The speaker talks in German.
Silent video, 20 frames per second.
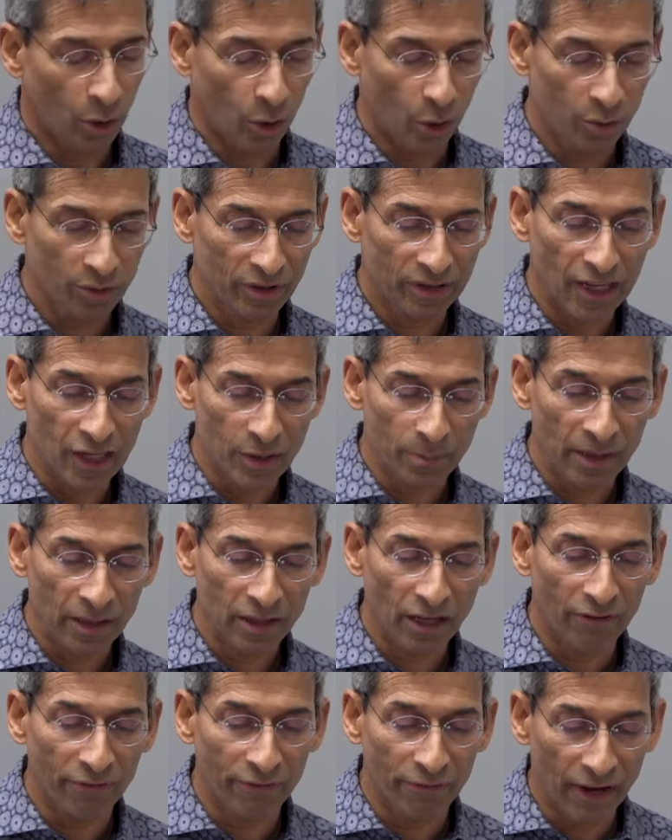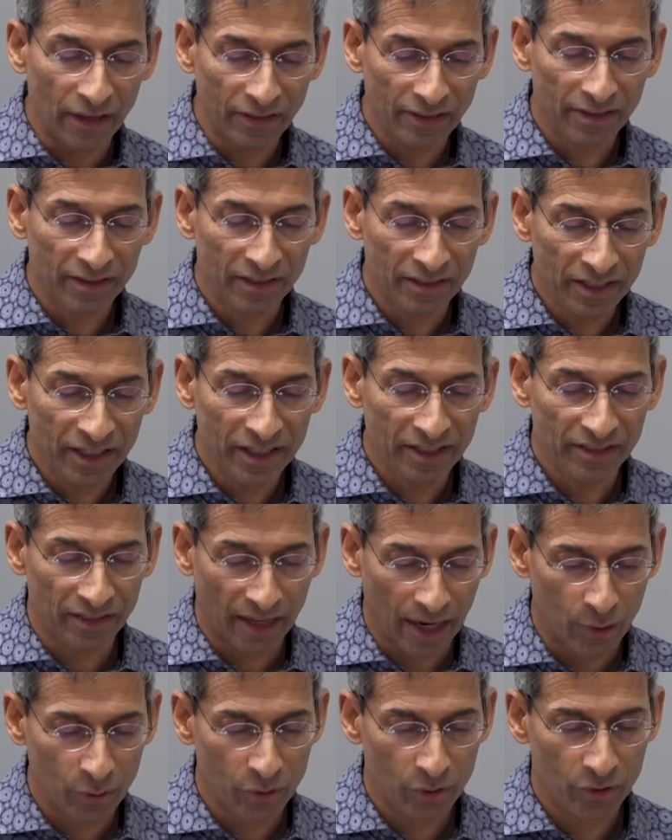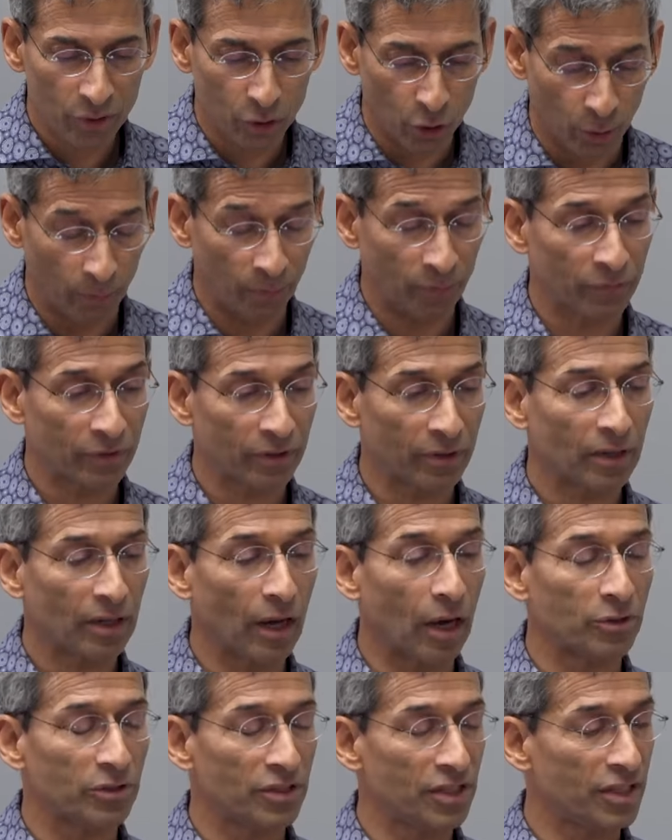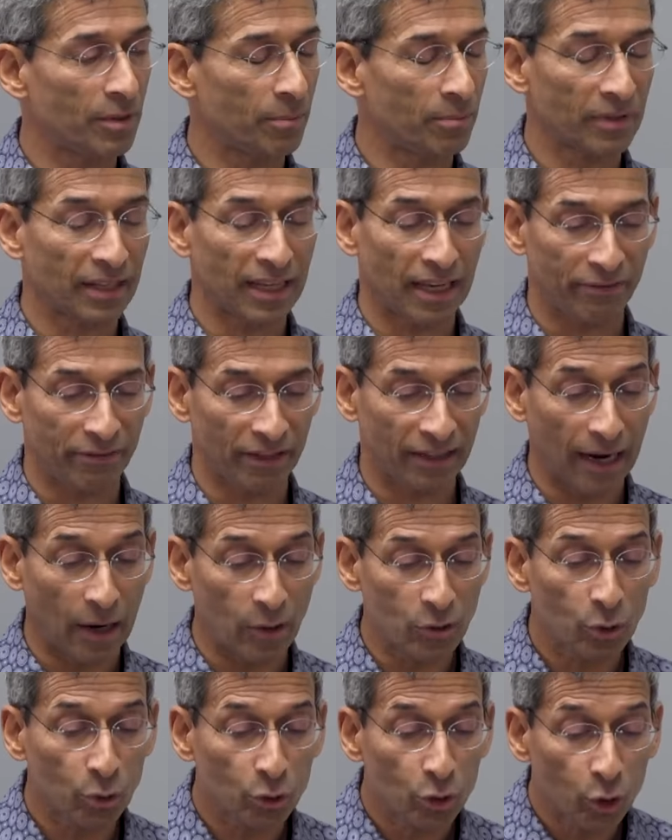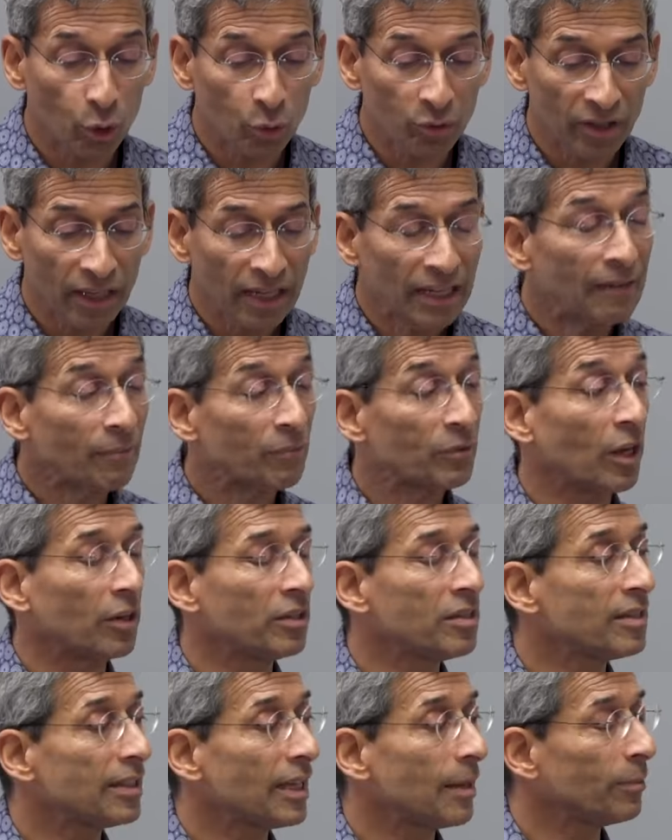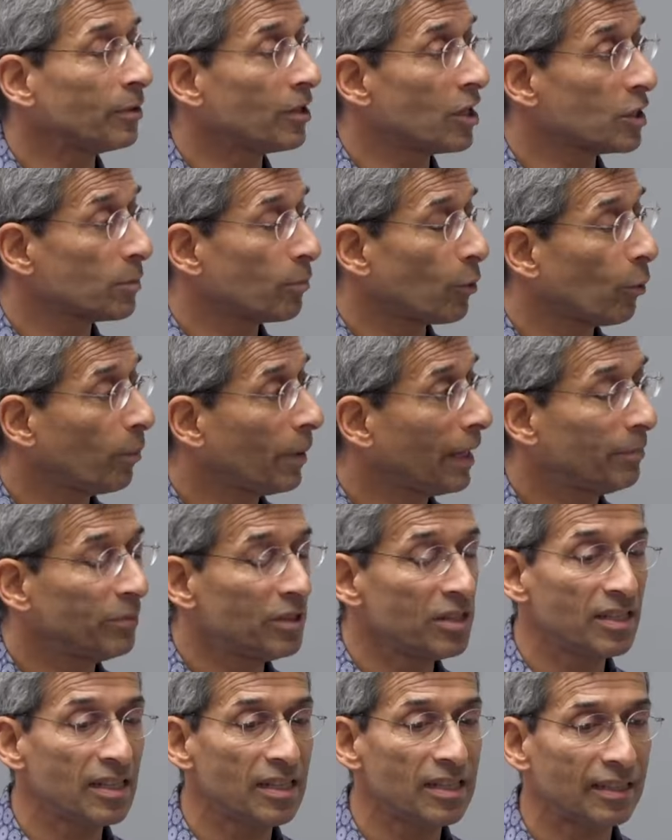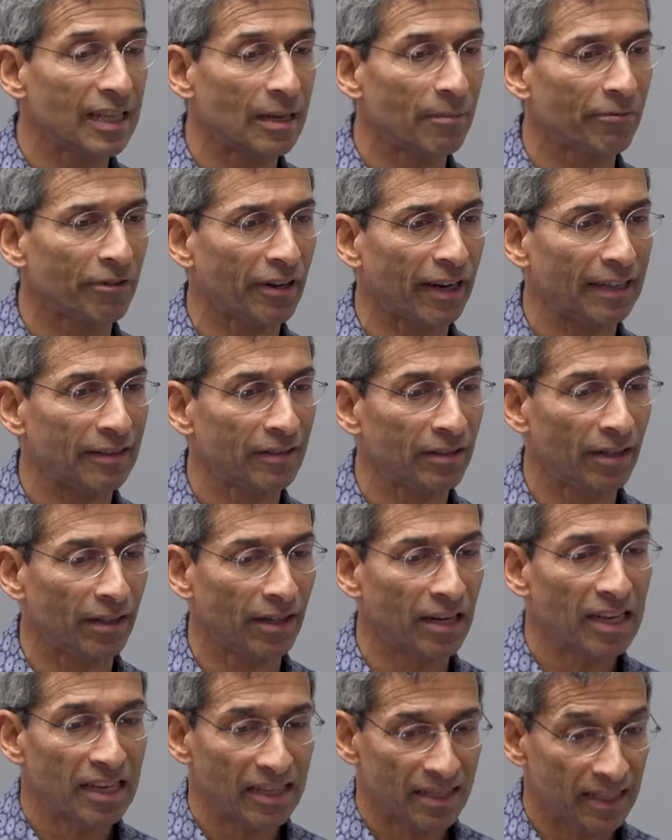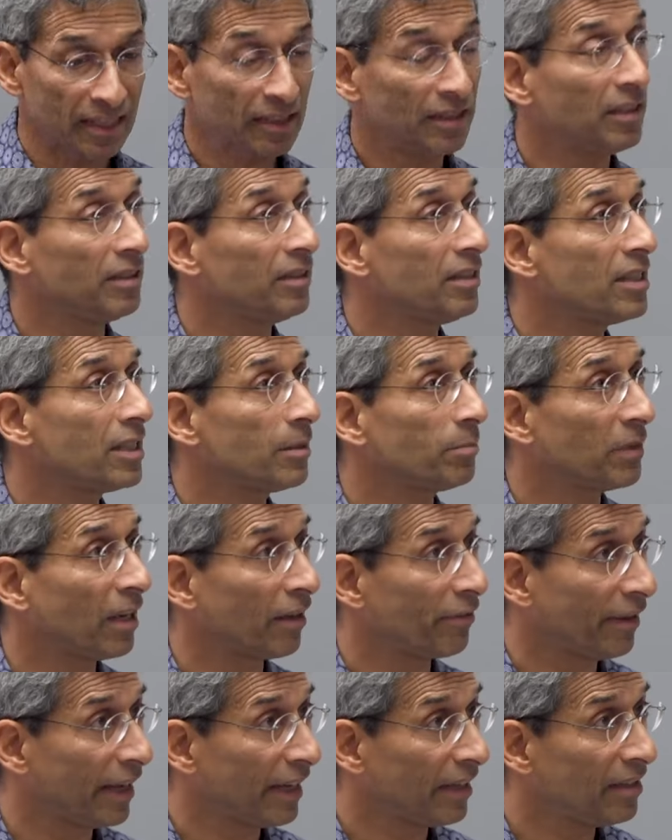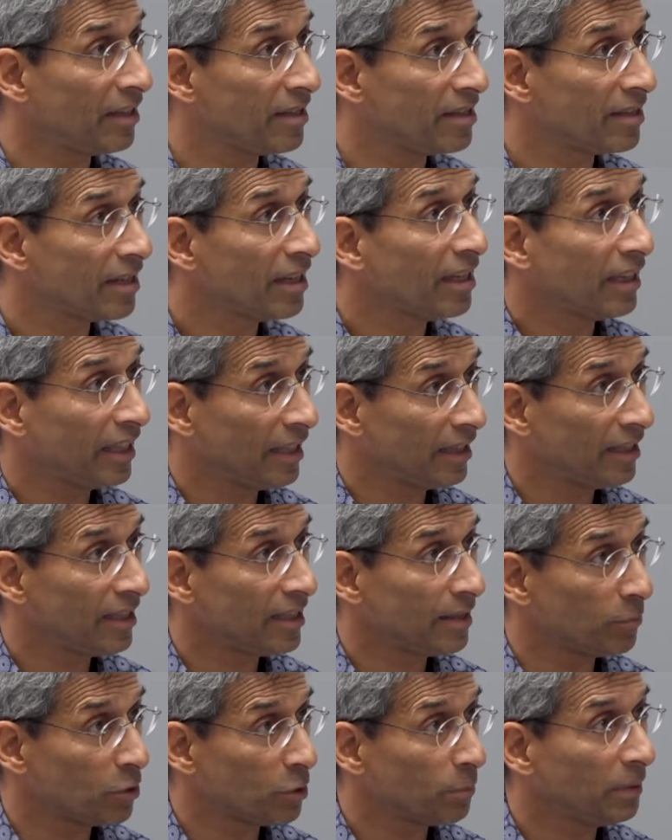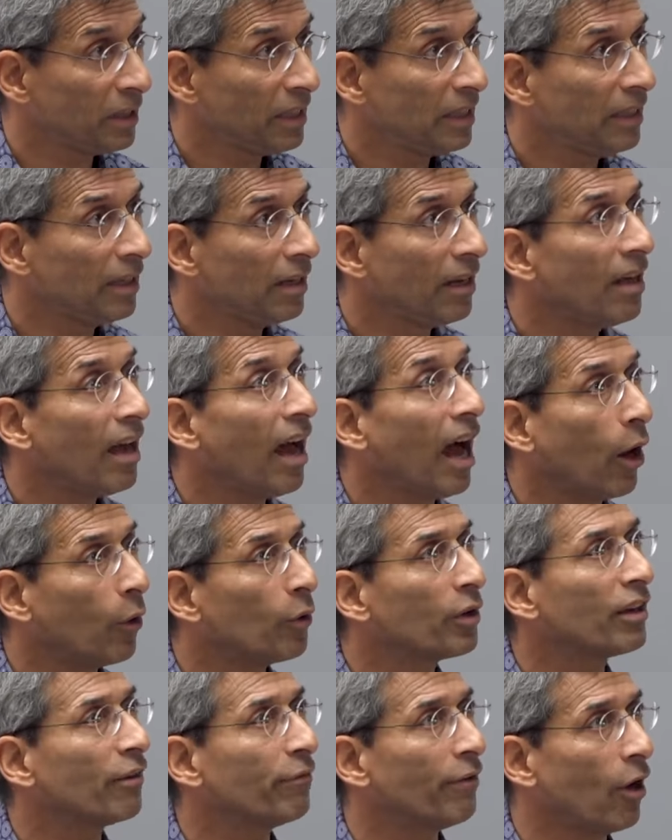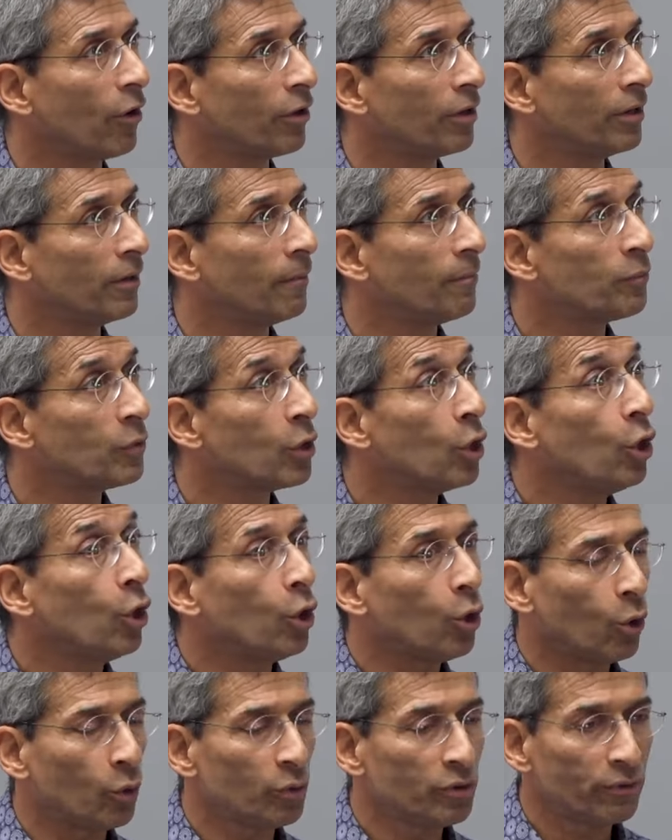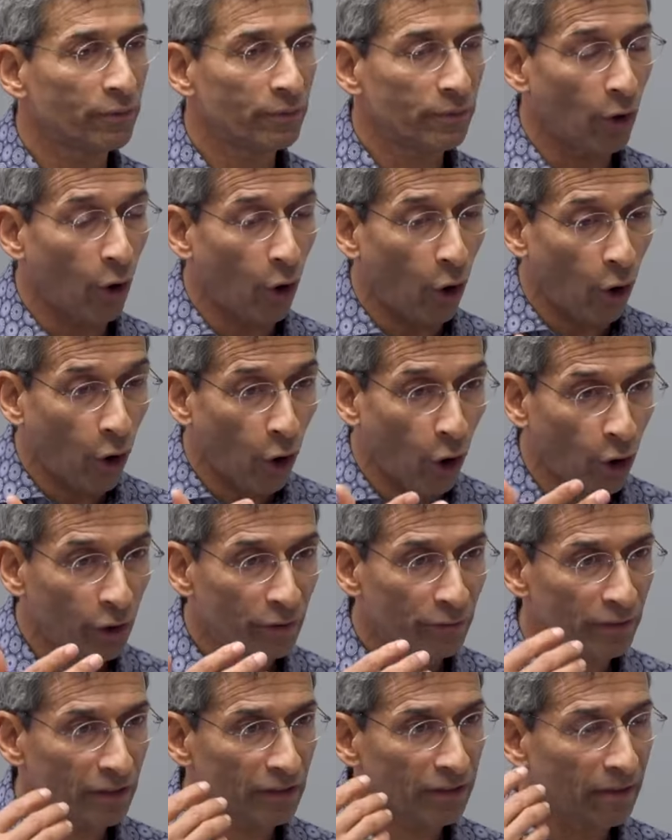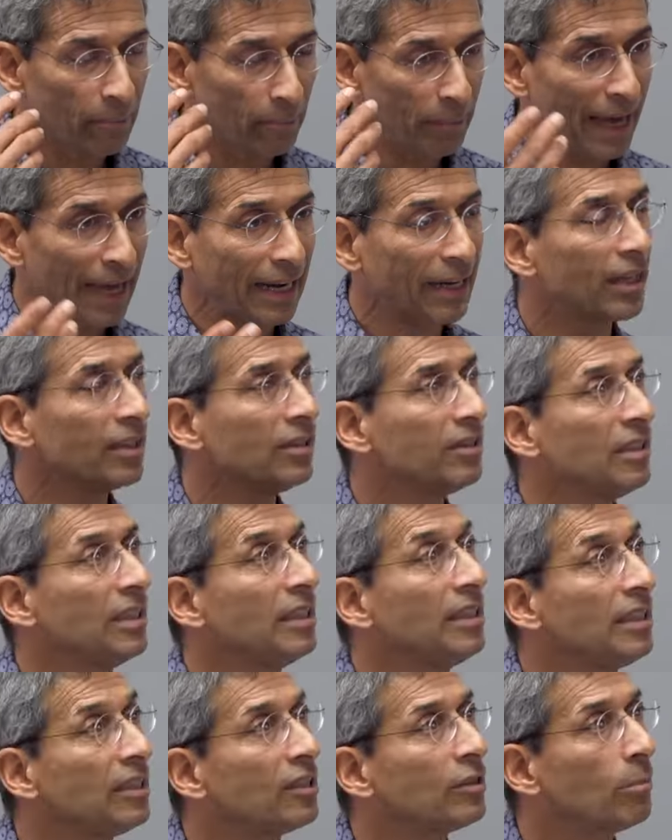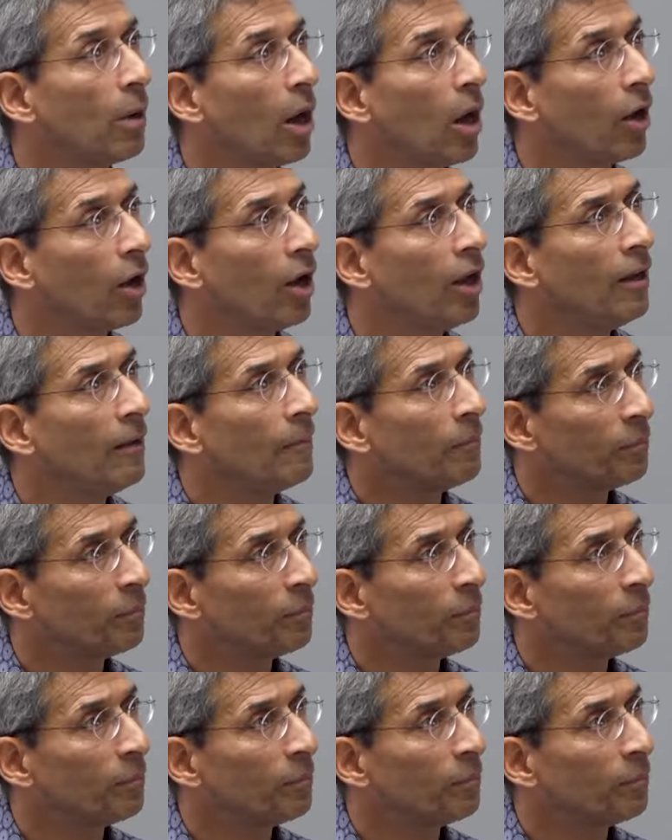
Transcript: Und dass man da fast nicht rauskommt, aus diesem Käfig raus, oder? Und dann ist eben das Problem, die Systemveränderer sind in diesem Gefängnis, in diesem Spiel auch gefangen. Und häufig merken die nicht mal,